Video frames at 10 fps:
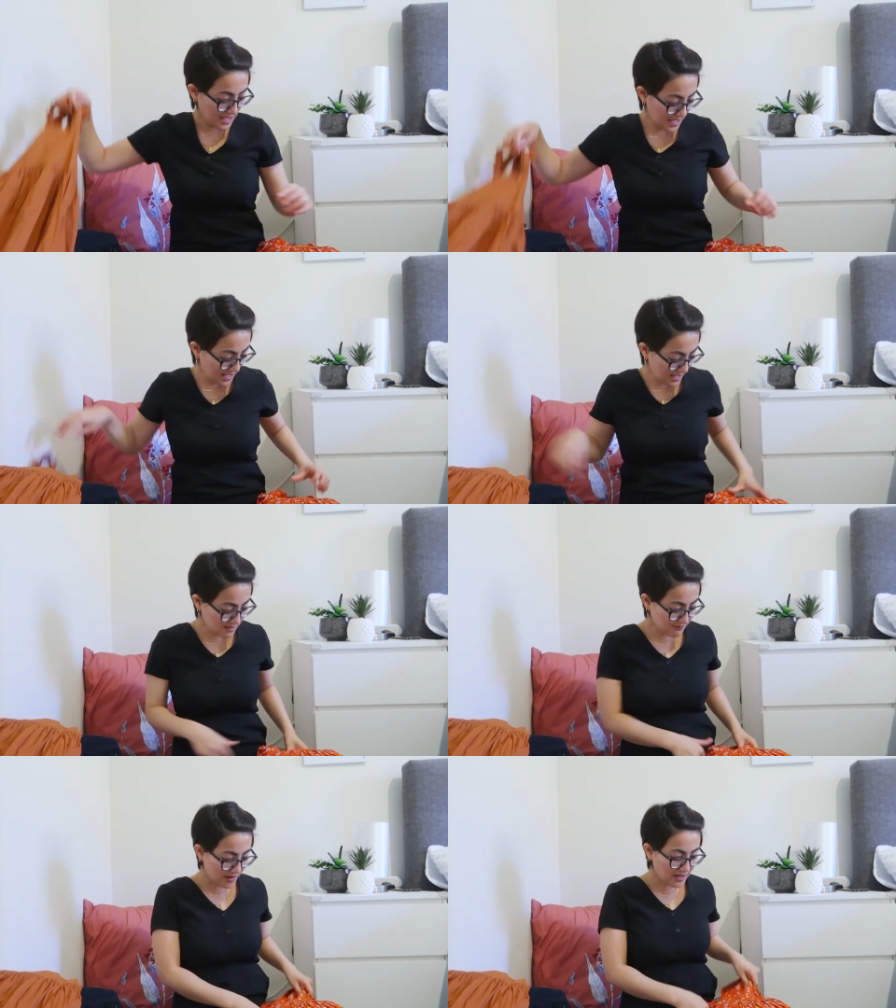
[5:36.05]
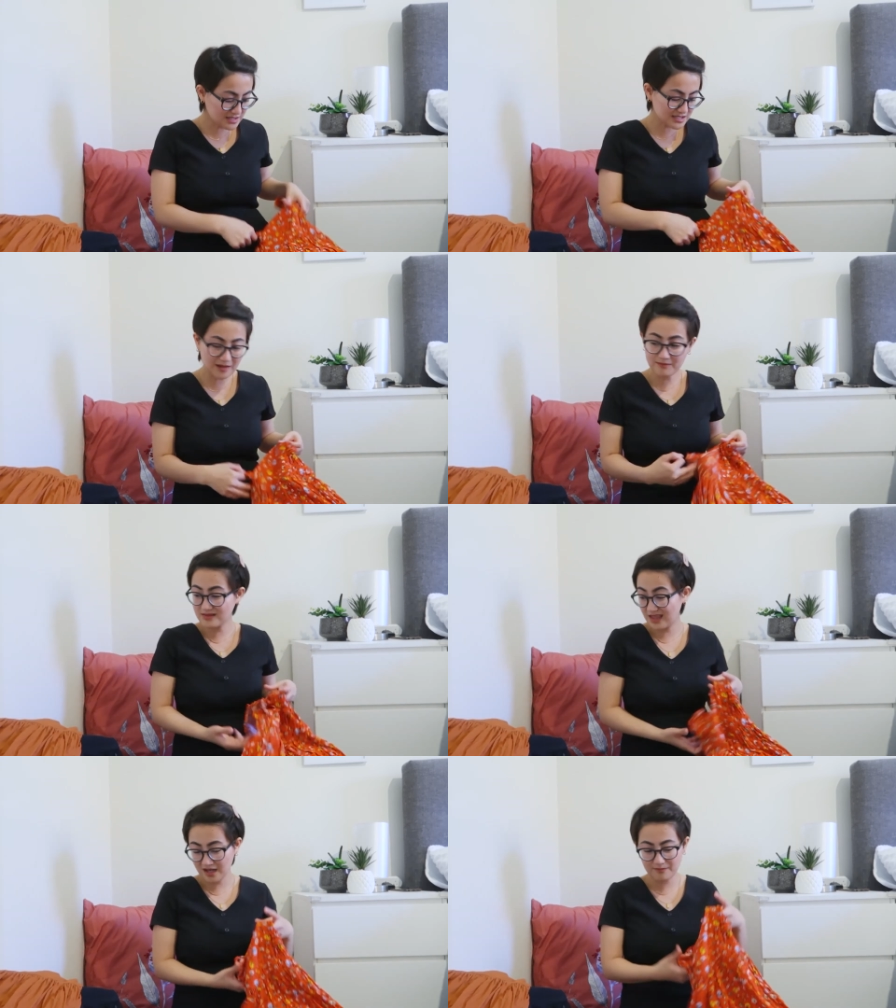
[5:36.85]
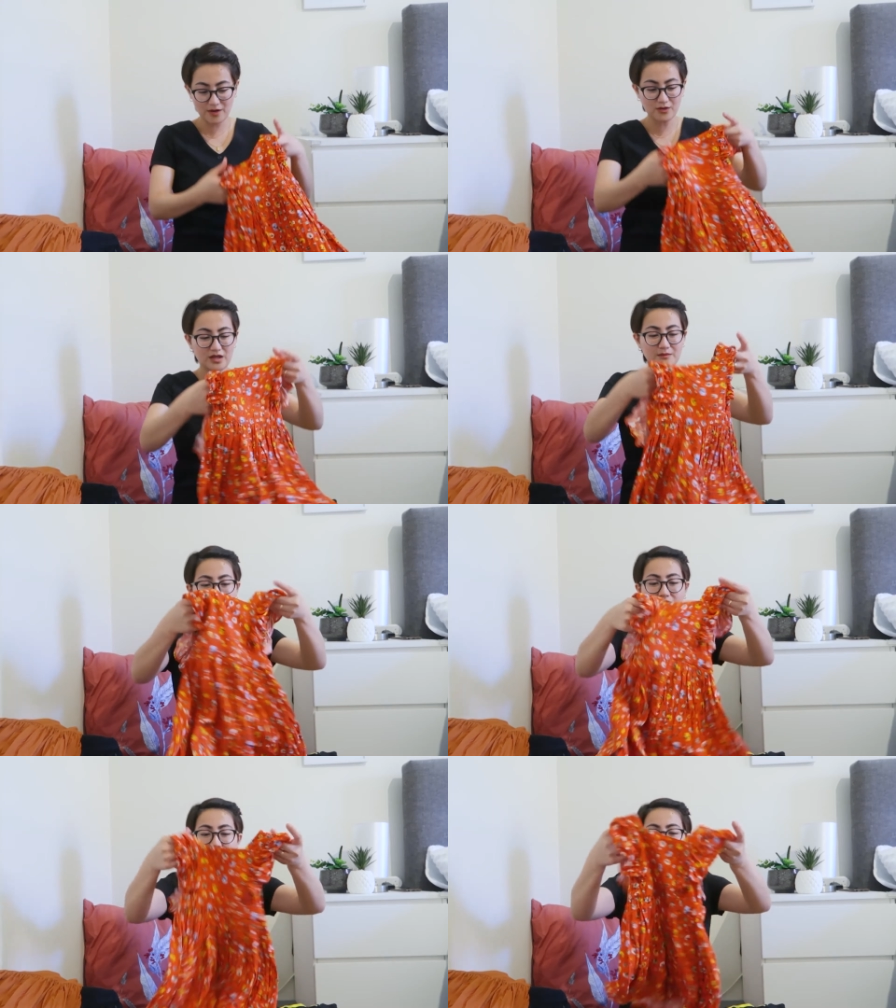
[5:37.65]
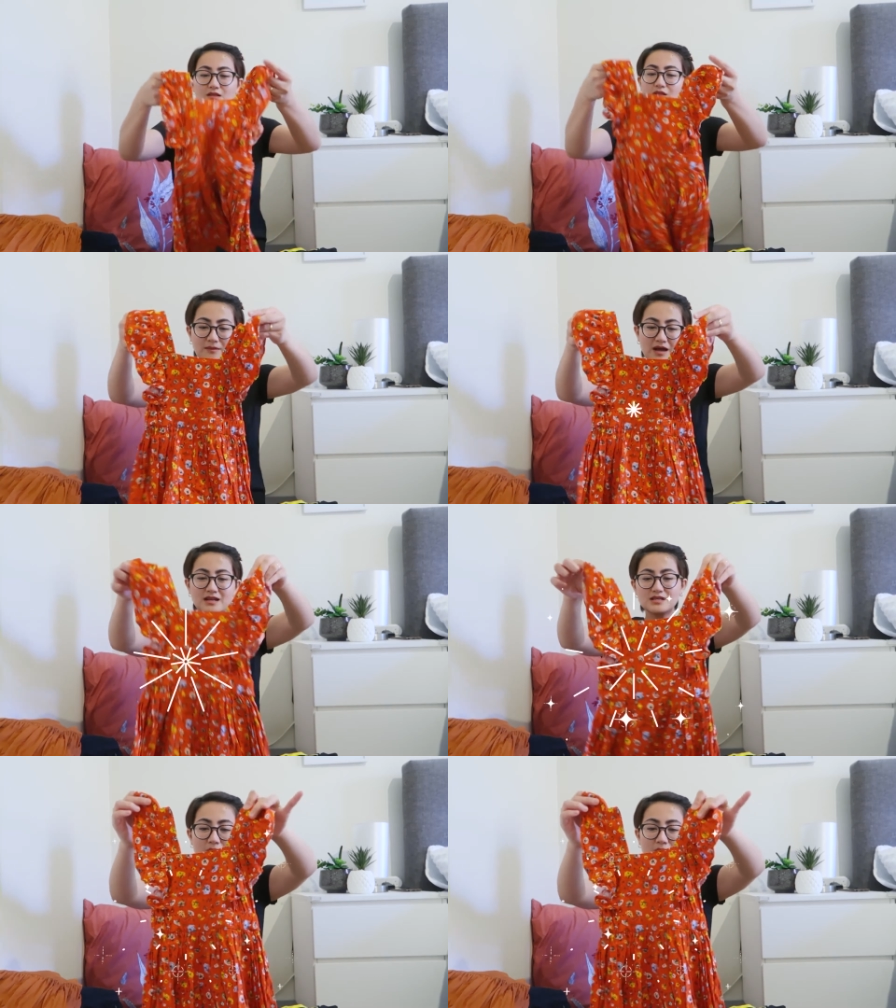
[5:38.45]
And parang same din pero imprinted naman.